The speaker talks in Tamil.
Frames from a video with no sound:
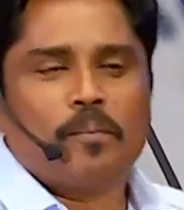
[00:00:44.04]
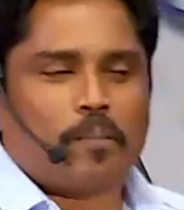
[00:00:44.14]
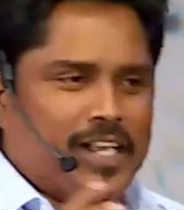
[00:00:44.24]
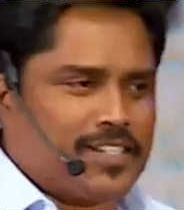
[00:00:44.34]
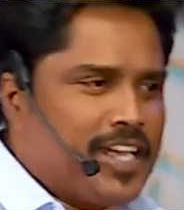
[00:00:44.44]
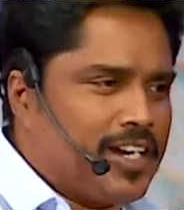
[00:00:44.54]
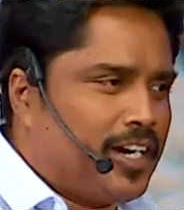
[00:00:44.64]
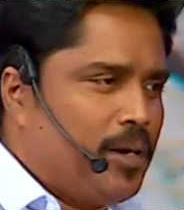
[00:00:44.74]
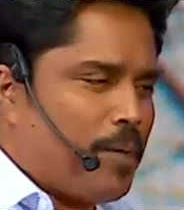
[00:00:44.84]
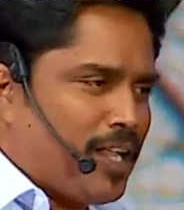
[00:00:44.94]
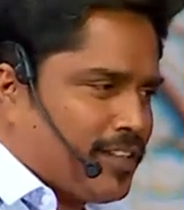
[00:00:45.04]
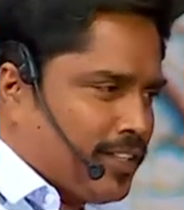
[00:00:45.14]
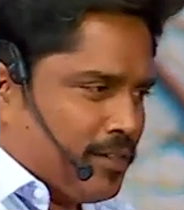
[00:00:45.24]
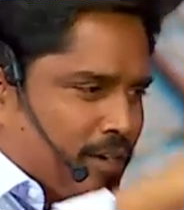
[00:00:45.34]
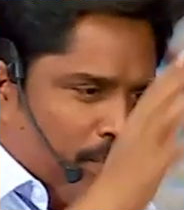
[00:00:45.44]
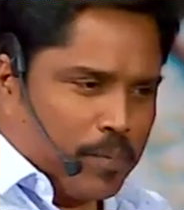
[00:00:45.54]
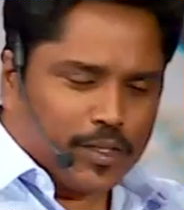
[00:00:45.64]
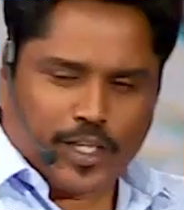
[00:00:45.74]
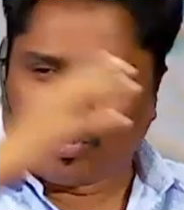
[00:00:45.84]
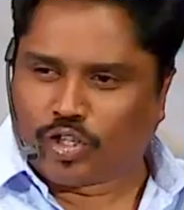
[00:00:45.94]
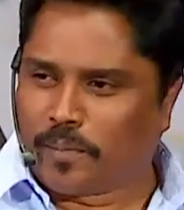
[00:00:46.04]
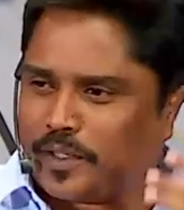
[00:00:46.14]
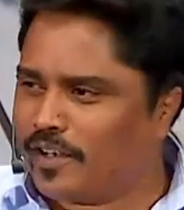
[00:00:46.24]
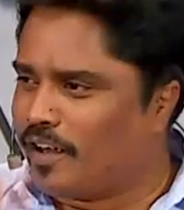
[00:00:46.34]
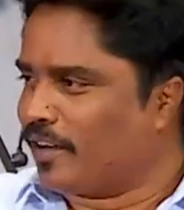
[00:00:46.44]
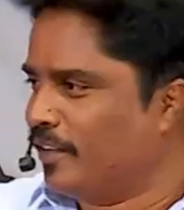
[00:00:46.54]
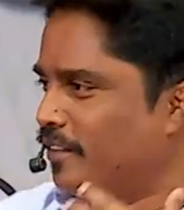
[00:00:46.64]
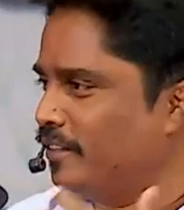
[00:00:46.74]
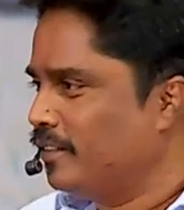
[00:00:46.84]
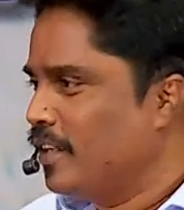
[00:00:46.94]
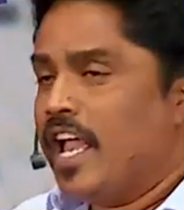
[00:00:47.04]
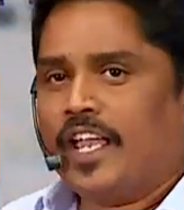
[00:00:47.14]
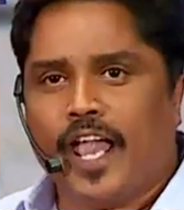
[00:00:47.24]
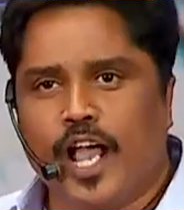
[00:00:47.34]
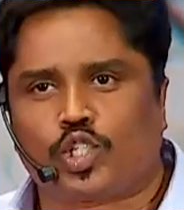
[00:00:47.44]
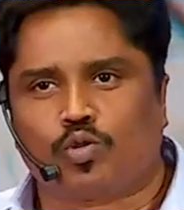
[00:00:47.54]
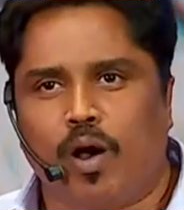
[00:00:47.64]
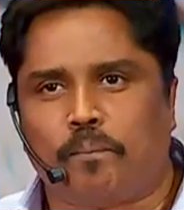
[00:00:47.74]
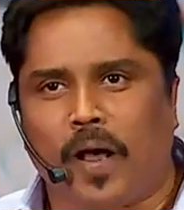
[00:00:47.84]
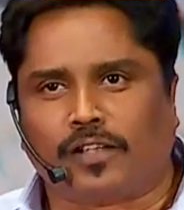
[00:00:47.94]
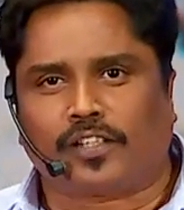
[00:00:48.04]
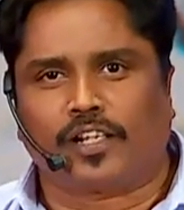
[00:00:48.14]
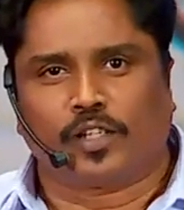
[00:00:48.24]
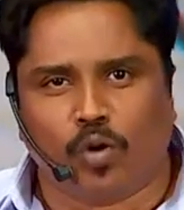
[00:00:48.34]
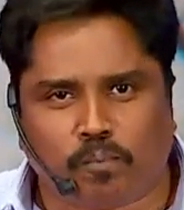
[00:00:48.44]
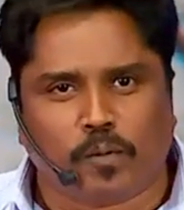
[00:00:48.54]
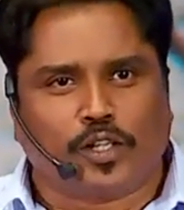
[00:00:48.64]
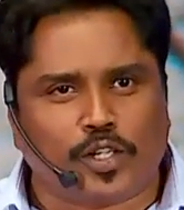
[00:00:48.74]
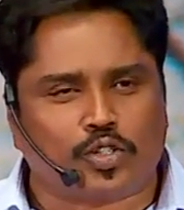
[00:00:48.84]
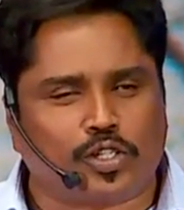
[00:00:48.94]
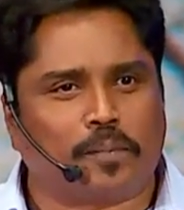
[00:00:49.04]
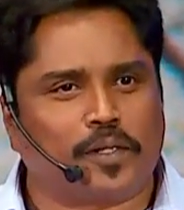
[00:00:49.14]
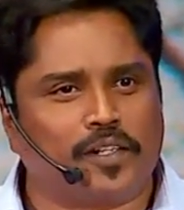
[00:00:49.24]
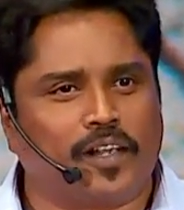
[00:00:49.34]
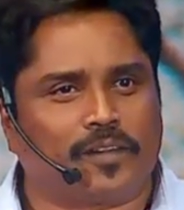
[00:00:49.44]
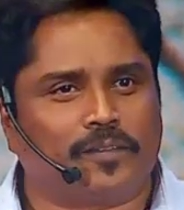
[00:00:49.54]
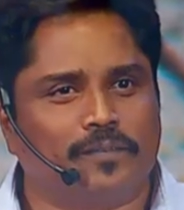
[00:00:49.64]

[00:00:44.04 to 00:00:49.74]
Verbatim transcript: பரிசேயர்கள் பாத்திரத்தின் வெளிப்புறத்தை சுத்தப்படுத்தினார்கள் இயேசுவ பாத்திரத்தின் உட்புறத்தை சுத்தப்படுத்தினார்